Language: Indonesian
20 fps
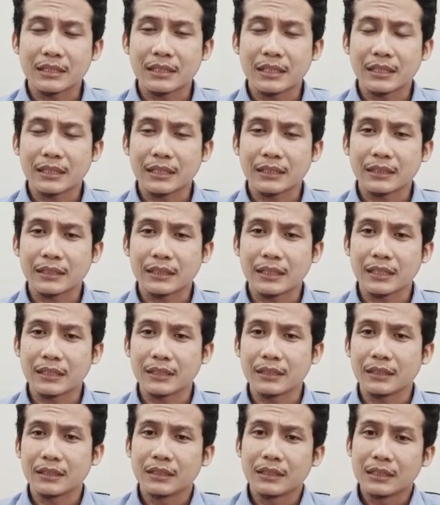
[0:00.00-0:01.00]
saya katakan
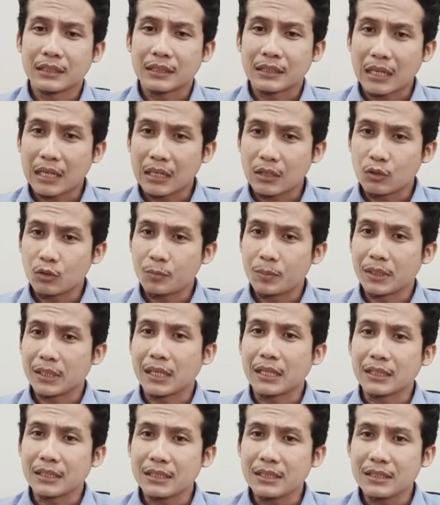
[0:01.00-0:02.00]
ya, kalau
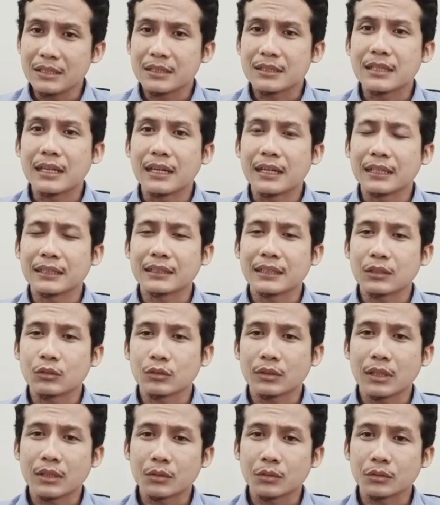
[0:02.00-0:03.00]
berani jangan
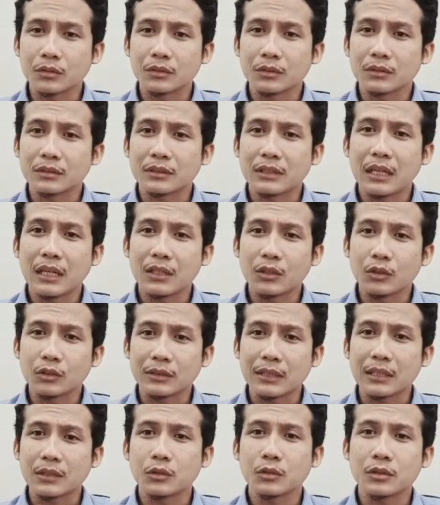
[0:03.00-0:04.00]
takut-takut, kalau
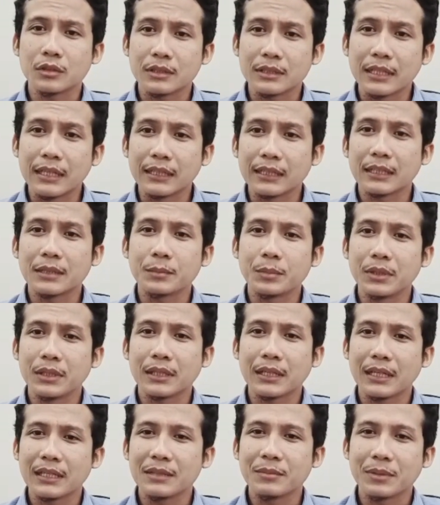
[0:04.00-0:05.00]
takut jangan
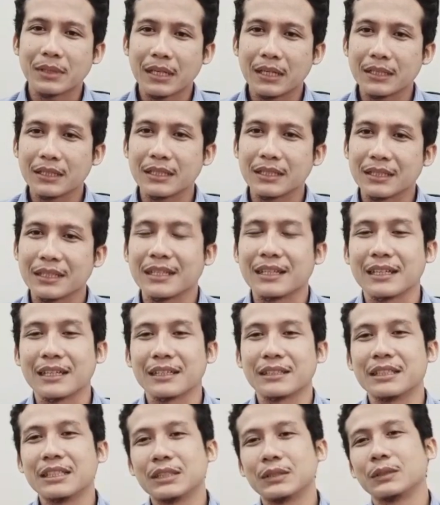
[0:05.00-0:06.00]
berani-berani, nah,
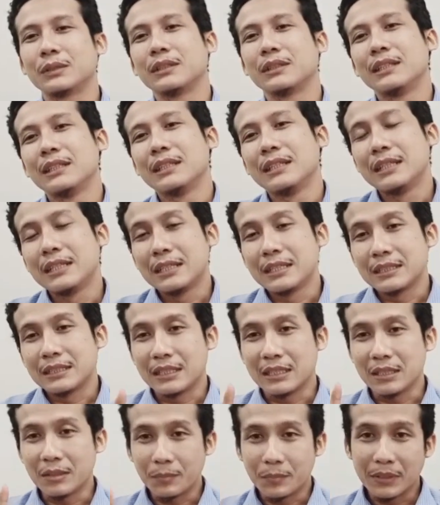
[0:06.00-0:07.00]
gitu.
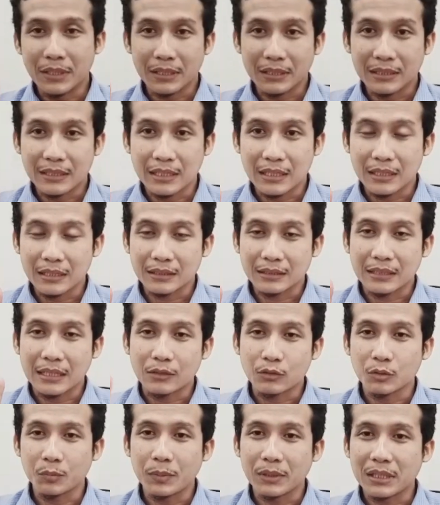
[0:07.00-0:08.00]
Jadi biar nggak
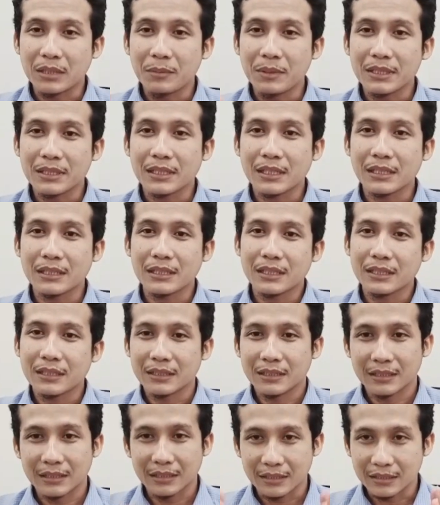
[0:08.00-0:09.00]
takut bagaimana caranya?
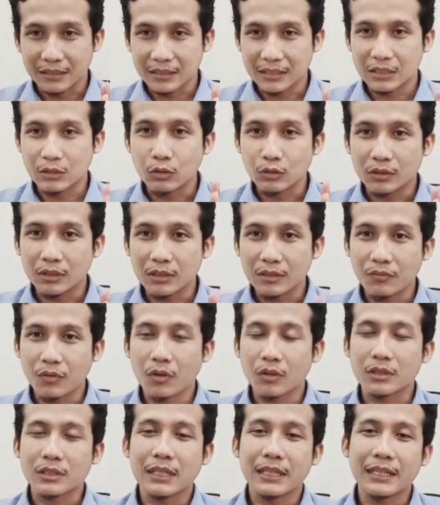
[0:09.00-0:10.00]
Nah, ikutin
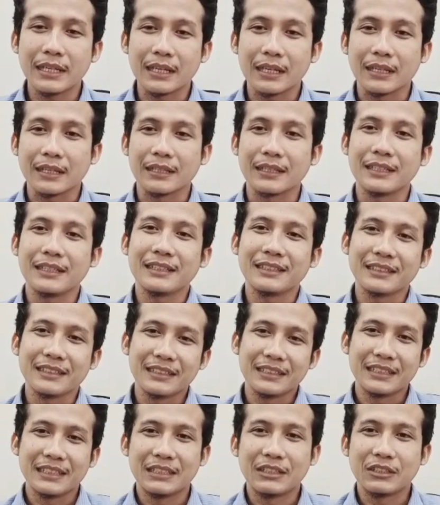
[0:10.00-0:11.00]
vlog saya ya,
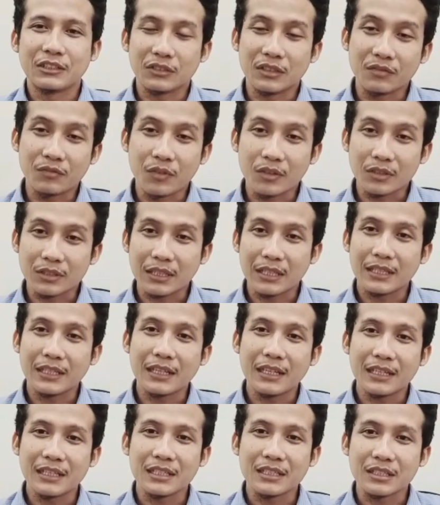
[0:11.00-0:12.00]
ikutin vlog
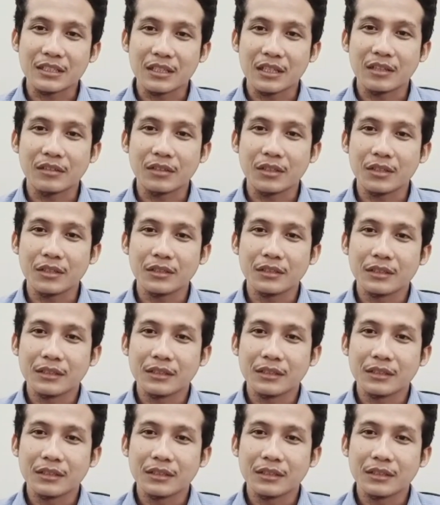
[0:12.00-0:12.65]
saya, insya Allah